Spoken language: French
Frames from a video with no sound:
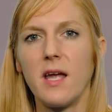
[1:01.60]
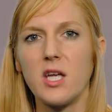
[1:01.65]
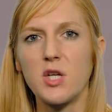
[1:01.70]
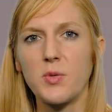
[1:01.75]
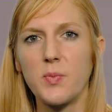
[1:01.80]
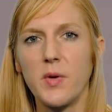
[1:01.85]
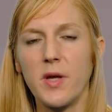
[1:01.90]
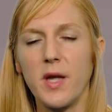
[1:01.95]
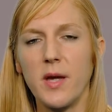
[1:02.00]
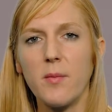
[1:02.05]

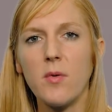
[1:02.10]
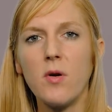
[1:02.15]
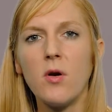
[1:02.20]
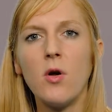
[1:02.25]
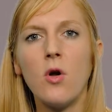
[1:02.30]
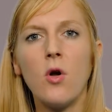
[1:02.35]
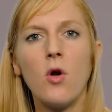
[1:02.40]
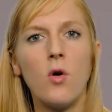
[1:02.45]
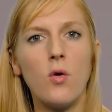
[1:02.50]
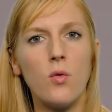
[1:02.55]
HPM
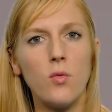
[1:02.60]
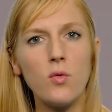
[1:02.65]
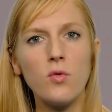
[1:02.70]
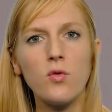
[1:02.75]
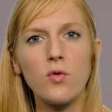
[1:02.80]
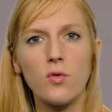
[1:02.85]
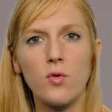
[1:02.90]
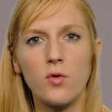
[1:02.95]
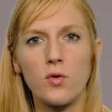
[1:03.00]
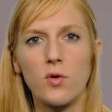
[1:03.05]
ou
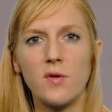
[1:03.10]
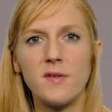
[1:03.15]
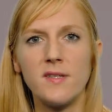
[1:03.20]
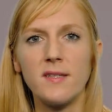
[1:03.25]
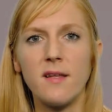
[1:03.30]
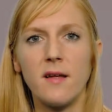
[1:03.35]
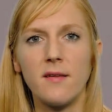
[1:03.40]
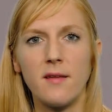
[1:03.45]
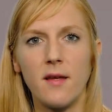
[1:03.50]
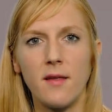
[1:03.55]
sur notre
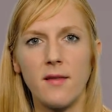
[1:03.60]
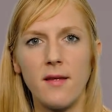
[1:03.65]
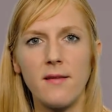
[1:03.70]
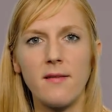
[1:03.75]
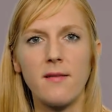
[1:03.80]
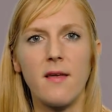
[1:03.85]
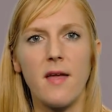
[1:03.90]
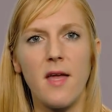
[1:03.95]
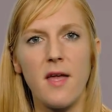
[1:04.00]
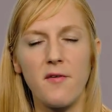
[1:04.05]
site
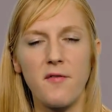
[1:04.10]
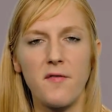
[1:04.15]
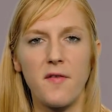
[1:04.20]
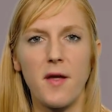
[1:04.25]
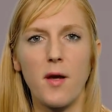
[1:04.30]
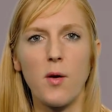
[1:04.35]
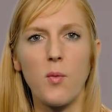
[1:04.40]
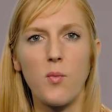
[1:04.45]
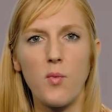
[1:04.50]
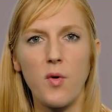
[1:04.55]
internet
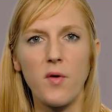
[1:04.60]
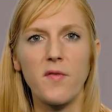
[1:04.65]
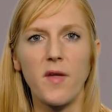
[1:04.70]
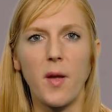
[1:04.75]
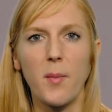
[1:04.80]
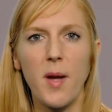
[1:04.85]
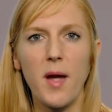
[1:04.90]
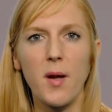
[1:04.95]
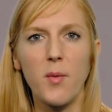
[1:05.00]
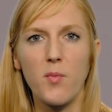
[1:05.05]

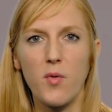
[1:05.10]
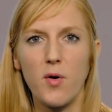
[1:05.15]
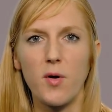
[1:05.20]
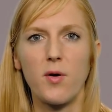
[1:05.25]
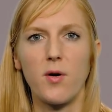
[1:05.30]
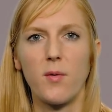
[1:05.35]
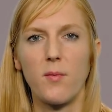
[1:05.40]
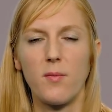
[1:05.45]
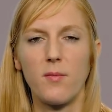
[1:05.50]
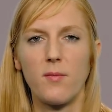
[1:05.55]
fr.virbac.com.